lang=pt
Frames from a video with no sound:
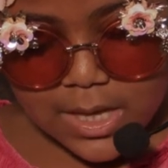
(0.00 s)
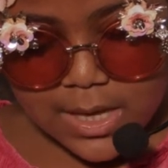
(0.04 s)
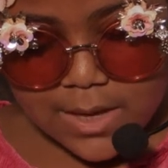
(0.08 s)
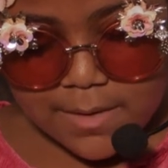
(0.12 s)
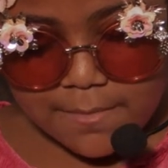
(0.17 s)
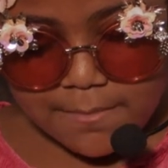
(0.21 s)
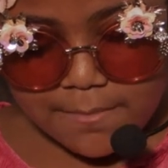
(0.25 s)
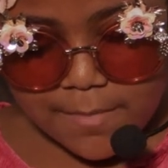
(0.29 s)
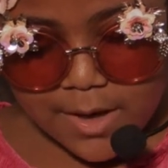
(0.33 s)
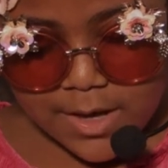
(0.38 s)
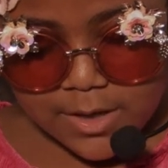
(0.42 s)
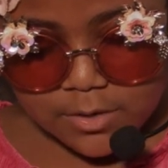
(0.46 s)
E
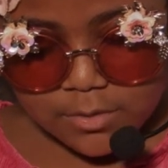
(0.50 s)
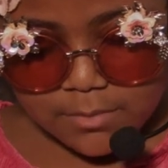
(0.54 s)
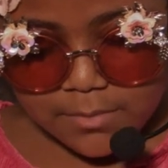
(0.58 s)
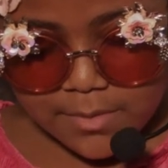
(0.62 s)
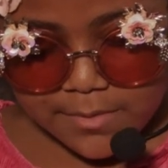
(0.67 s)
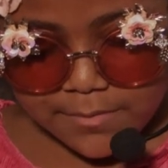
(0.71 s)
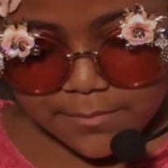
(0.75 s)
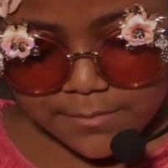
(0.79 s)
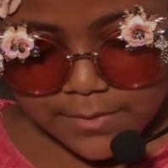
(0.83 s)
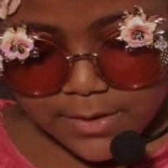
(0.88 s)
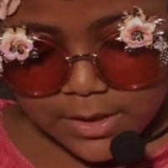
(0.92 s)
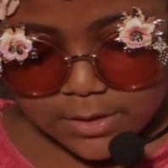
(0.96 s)
mais
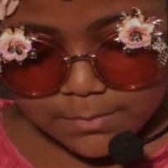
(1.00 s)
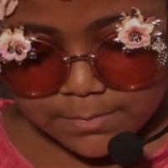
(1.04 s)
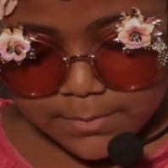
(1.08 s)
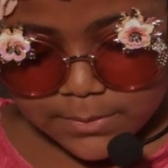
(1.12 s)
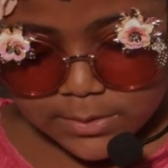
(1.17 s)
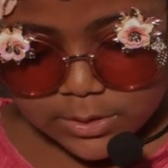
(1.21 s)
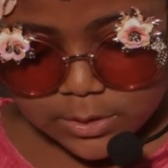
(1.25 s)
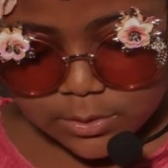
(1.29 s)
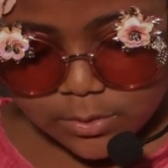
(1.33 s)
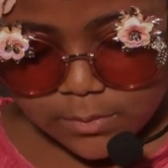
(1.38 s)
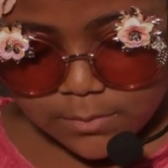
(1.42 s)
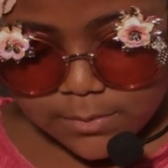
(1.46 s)
uma vez
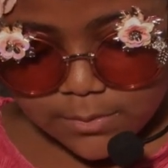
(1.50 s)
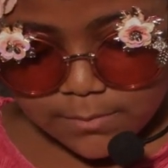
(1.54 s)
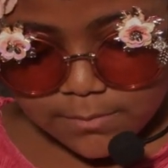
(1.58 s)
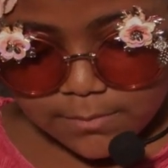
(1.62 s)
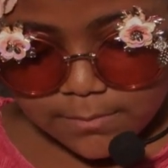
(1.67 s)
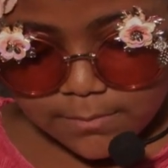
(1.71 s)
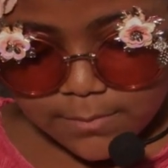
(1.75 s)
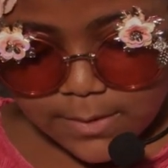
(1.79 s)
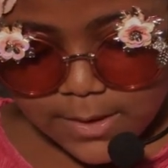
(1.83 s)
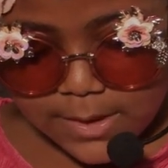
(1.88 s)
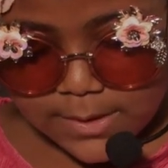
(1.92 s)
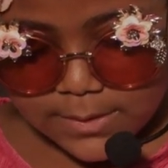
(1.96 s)
passou
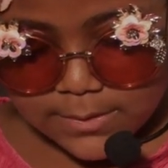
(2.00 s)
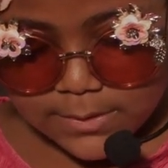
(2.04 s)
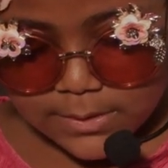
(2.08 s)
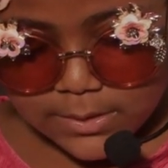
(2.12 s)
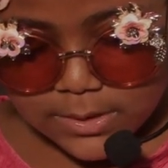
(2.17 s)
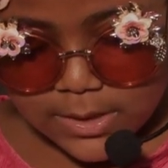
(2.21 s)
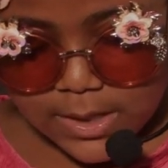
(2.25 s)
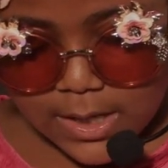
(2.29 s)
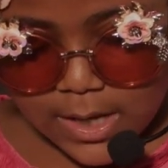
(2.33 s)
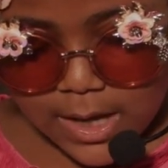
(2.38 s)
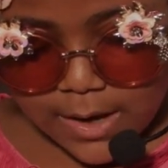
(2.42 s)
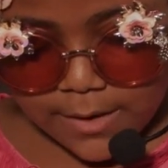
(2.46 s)

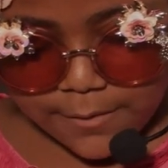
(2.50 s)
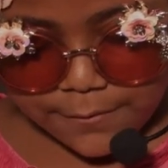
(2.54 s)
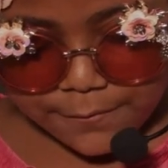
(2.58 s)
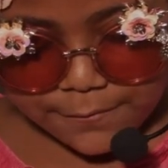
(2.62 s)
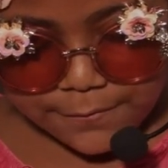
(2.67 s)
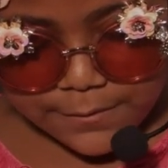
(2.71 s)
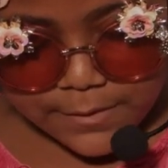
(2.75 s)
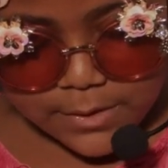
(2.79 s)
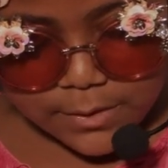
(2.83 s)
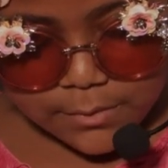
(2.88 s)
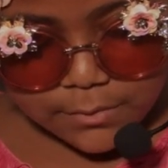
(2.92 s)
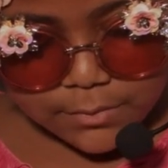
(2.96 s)
meses a
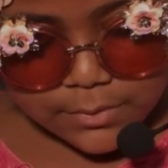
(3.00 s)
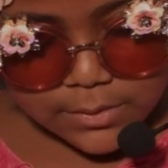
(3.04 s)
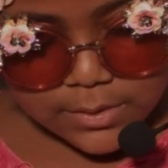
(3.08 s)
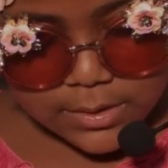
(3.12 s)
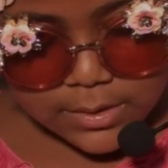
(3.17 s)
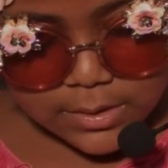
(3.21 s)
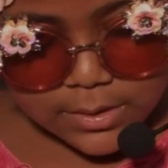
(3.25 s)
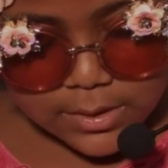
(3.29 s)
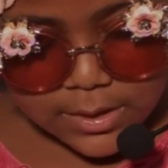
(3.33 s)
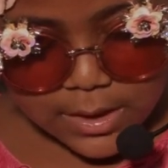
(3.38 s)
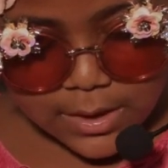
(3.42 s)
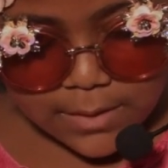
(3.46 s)
fio
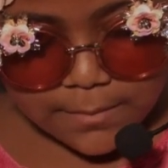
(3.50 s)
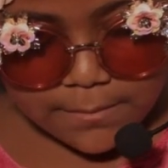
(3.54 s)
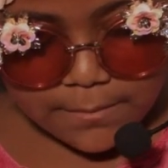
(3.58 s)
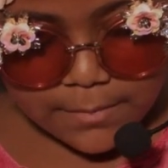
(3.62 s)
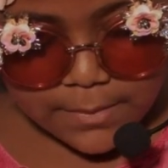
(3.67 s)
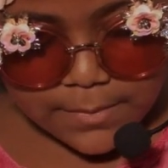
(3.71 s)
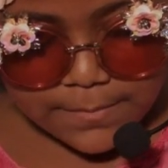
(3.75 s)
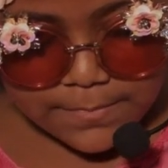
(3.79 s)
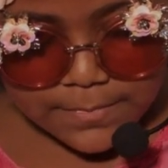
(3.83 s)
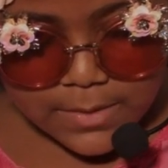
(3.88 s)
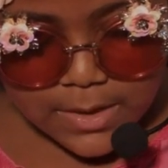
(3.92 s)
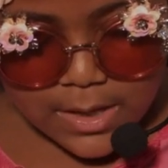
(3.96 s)
de
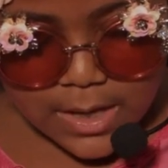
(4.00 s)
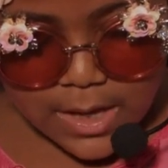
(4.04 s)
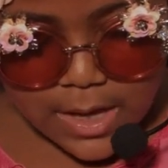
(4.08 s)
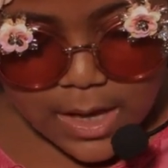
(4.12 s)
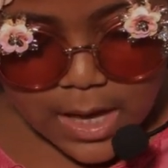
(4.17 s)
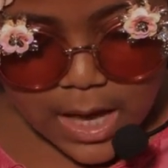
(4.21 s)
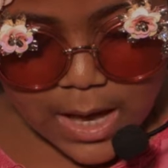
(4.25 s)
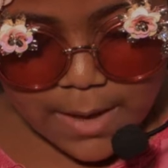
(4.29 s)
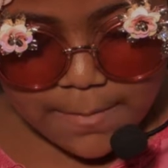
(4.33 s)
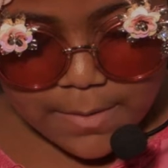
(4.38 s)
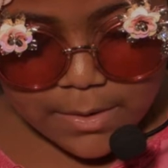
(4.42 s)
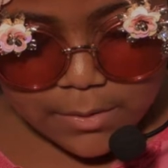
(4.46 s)
cama,
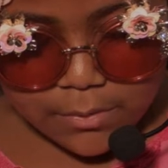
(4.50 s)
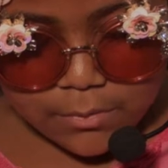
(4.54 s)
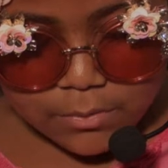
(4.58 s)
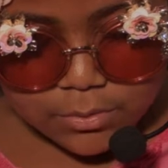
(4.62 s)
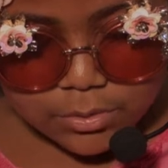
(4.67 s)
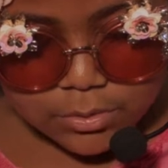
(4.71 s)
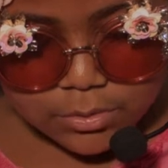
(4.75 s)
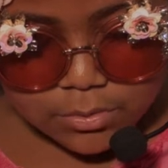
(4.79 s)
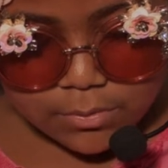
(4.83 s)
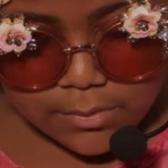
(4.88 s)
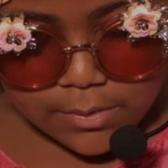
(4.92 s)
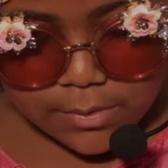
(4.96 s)
a mãe
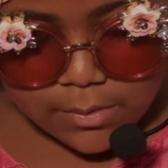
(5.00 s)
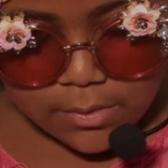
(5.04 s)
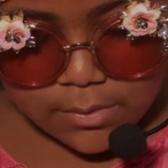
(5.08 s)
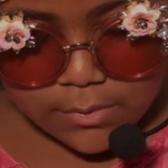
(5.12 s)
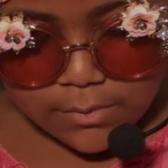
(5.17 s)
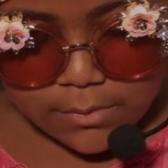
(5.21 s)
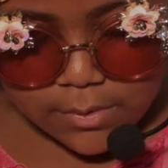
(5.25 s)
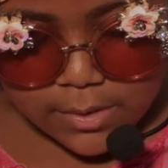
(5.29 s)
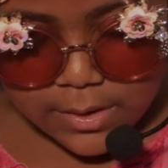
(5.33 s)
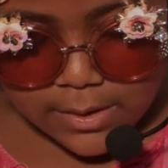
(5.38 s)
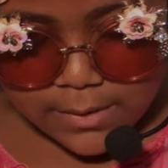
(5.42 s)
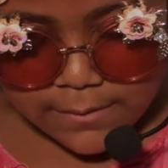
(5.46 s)
construiu-lhe
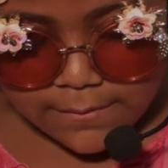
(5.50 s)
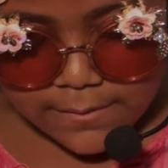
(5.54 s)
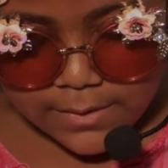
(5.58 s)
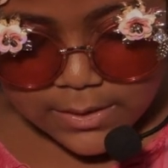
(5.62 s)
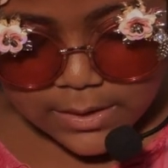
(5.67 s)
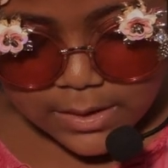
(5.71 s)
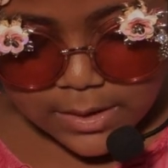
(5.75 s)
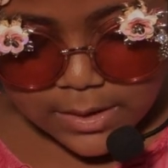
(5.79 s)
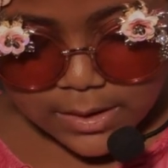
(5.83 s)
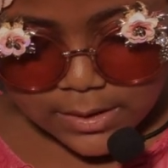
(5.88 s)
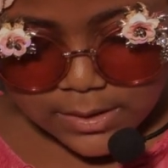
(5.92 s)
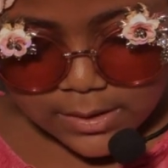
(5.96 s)
um
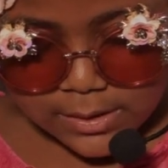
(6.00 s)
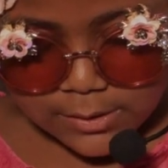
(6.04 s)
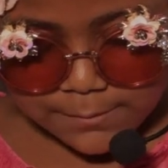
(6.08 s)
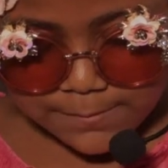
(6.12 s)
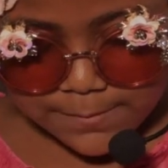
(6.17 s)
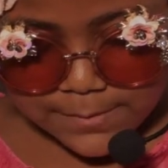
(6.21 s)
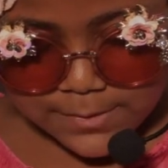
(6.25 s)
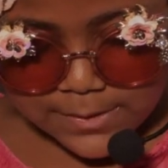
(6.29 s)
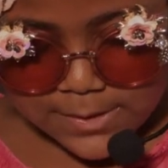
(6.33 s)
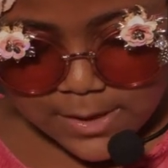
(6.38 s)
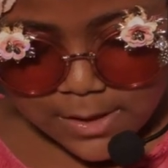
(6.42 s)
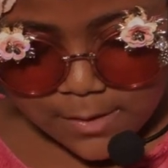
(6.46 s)
cavalete
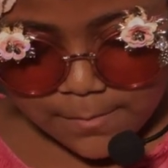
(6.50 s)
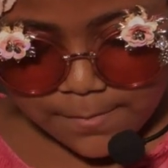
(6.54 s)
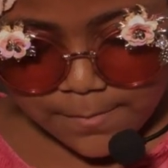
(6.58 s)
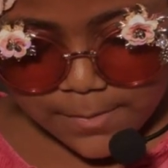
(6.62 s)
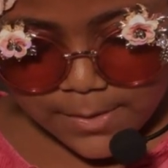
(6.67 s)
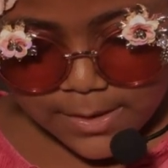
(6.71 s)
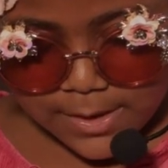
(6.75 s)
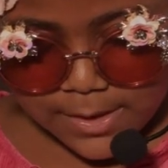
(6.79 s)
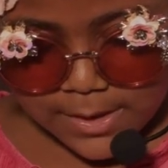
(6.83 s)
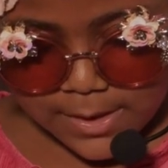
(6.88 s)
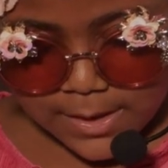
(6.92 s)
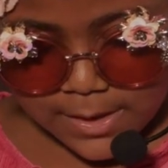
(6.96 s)
especial para
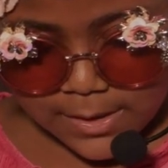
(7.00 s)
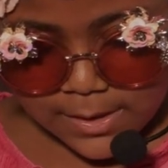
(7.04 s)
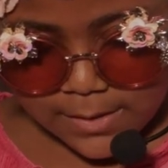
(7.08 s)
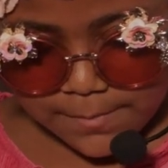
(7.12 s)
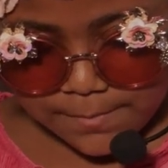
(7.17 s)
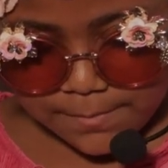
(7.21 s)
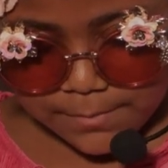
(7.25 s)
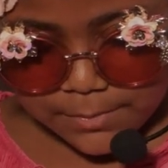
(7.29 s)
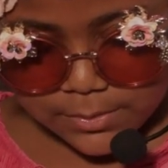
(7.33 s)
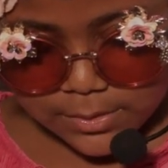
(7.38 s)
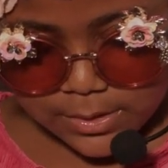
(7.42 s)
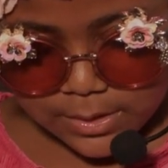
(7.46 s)
ela
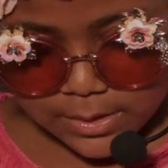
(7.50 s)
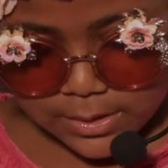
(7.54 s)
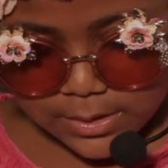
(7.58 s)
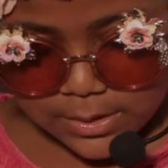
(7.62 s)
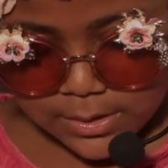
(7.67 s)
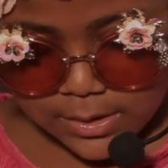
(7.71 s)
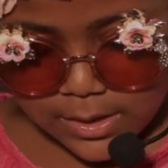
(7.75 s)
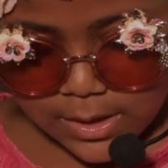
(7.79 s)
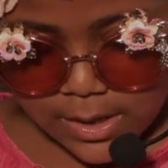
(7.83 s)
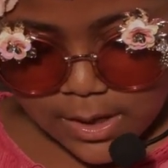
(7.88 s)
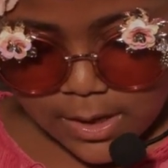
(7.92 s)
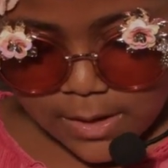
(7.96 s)
poder
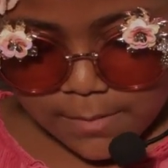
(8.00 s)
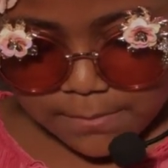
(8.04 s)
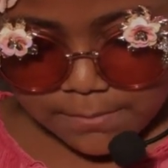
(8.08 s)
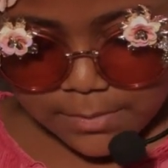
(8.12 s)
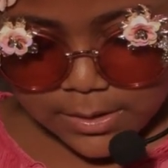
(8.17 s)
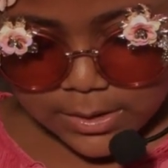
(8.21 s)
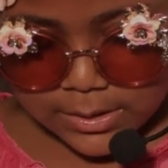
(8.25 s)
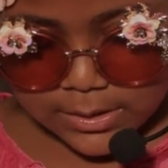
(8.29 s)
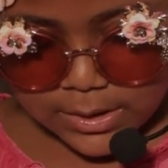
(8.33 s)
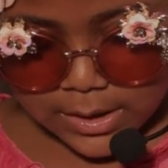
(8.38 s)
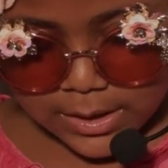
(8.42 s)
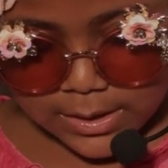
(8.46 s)

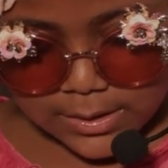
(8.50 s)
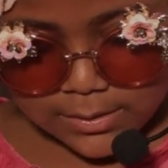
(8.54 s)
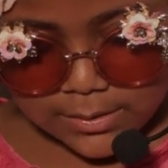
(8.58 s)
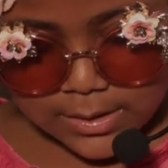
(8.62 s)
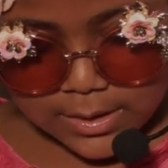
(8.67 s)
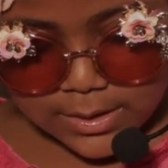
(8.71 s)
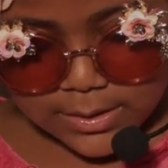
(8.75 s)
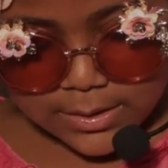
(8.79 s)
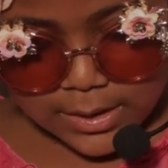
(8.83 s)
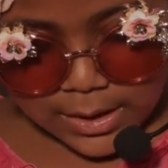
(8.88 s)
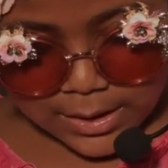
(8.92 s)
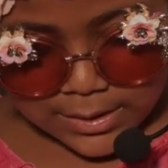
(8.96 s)
pintar
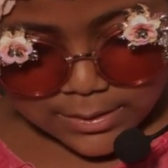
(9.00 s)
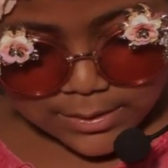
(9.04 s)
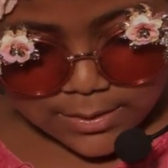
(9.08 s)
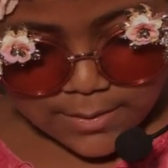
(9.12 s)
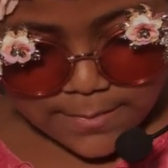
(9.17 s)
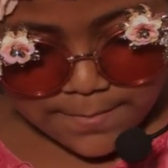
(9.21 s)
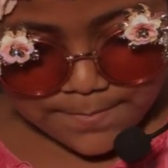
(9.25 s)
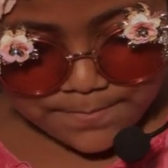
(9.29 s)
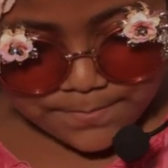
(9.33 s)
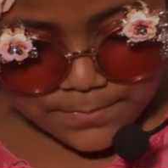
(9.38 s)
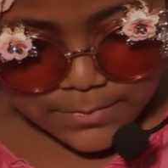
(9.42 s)
deitada,